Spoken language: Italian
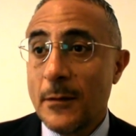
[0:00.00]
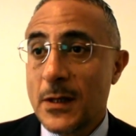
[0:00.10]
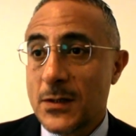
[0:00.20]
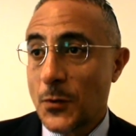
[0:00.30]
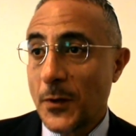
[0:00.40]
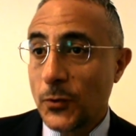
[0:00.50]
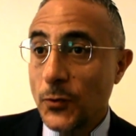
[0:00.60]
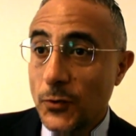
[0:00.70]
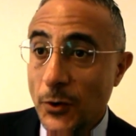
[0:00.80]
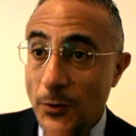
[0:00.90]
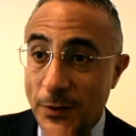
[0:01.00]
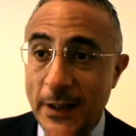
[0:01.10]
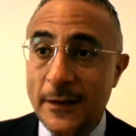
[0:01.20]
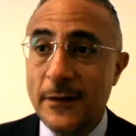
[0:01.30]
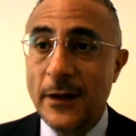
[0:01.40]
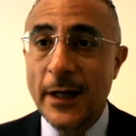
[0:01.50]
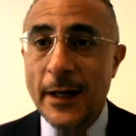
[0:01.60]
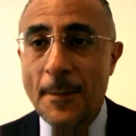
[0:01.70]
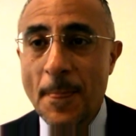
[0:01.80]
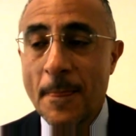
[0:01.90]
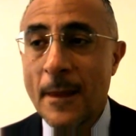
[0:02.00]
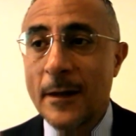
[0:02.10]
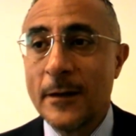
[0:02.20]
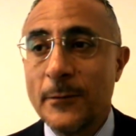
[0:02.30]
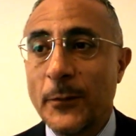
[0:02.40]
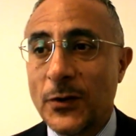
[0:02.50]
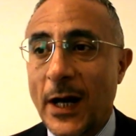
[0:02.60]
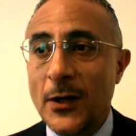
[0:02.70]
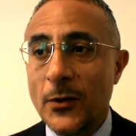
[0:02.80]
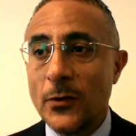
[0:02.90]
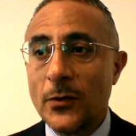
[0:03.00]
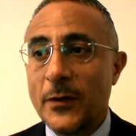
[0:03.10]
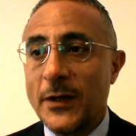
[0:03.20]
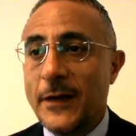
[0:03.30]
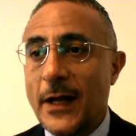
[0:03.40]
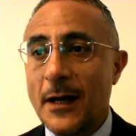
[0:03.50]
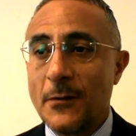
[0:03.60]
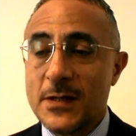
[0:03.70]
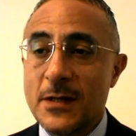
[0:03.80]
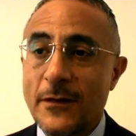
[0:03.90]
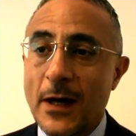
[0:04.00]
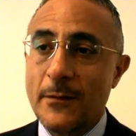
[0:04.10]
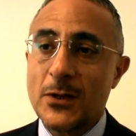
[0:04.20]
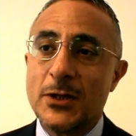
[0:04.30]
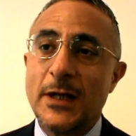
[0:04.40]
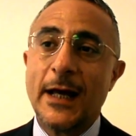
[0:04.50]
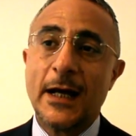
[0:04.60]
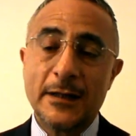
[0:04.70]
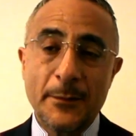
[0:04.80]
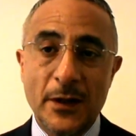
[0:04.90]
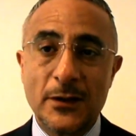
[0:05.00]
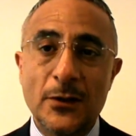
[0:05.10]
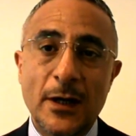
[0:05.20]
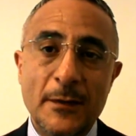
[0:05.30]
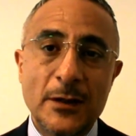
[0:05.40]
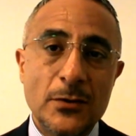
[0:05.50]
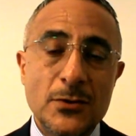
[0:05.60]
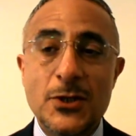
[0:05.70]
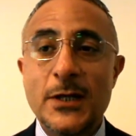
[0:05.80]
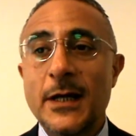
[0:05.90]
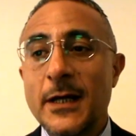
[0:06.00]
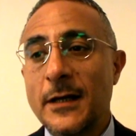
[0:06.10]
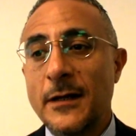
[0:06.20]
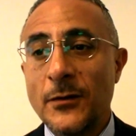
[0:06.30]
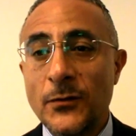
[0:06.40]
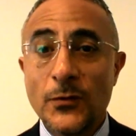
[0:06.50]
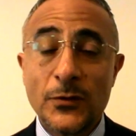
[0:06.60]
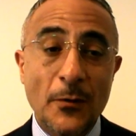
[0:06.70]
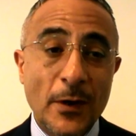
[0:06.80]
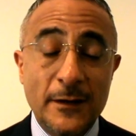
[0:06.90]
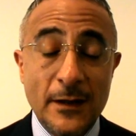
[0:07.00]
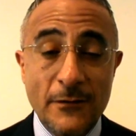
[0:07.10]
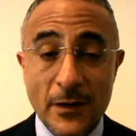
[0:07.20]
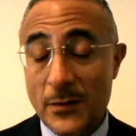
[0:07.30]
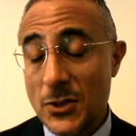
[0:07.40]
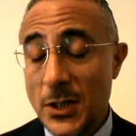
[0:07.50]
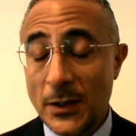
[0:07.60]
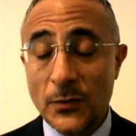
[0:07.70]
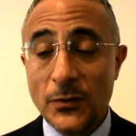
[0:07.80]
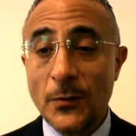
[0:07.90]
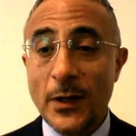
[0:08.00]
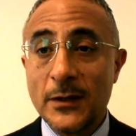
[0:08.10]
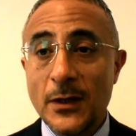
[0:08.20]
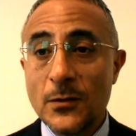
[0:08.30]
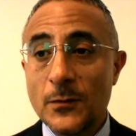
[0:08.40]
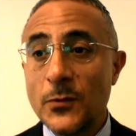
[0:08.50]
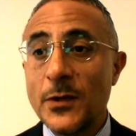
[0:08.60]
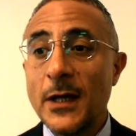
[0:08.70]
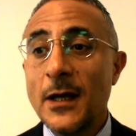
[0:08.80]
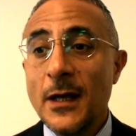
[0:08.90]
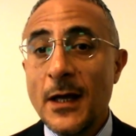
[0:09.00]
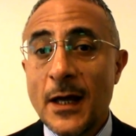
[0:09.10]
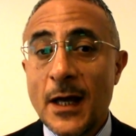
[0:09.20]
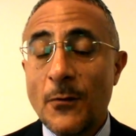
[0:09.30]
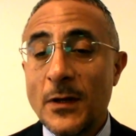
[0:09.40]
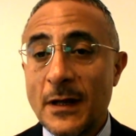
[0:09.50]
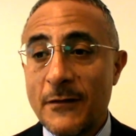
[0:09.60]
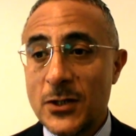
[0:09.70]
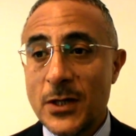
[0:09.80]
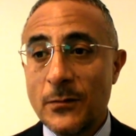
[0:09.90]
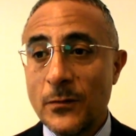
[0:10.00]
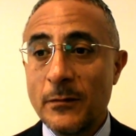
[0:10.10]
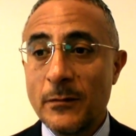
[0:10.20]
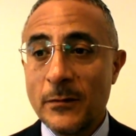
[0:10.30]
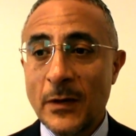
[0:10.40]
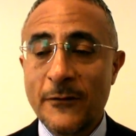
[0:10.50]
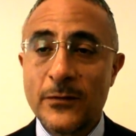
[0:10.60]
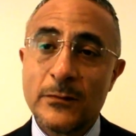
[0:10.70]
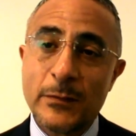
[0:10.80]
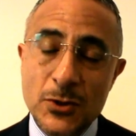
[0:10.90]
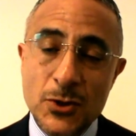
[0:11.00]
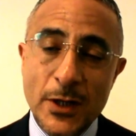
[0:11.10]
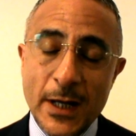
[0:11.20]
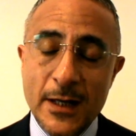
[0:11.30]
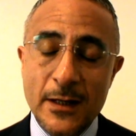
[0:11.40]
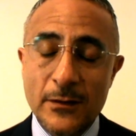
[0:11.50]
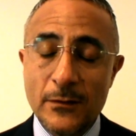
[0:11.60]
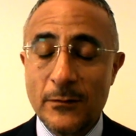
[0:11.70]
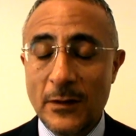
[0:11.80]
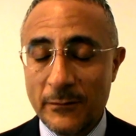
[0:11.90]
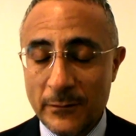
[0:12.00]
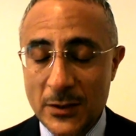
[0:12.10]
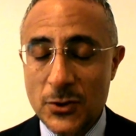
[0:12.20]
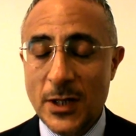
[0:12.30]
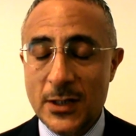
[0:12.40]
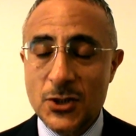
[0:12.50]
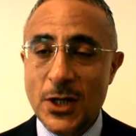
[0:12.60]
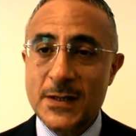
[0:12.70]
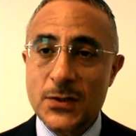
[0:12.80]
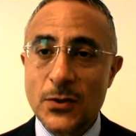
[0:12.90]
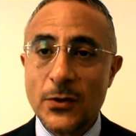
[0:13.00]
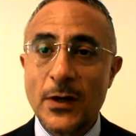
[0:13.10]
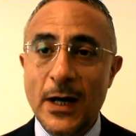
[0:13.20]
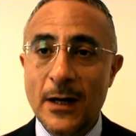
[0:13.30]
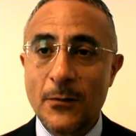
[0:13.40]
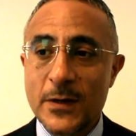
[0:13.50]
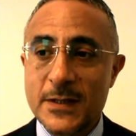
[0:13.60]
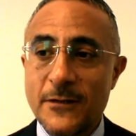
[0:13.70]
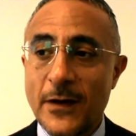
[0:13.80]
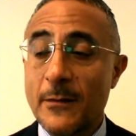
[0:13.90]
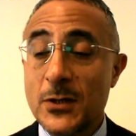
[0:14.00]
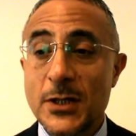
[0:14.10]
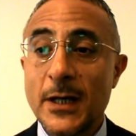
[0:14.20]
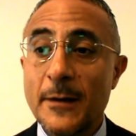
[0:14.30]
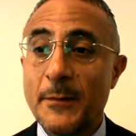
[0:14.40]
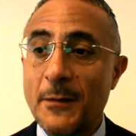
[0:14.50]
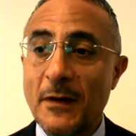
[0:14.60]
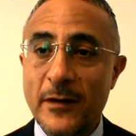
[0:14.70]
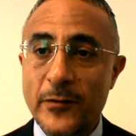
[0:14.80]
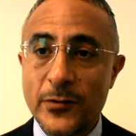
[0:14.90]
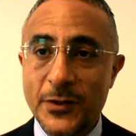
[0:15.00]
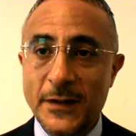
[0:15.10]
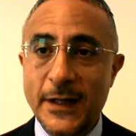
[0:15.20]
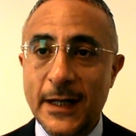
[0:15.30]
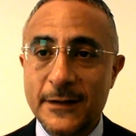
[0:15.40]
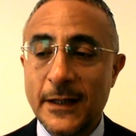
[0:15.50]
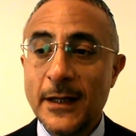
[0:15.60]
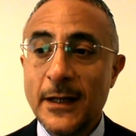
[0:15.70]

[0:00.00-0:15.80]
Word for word: Soprattutto gli utenti che potranno ritirare questi farmaci legati a particolari patologie in tutte quante le farmacie, in tutti quanti i comuni e quindi avere un maggiore, un maggiore accesso a questi farmaci che prima venivano ritirati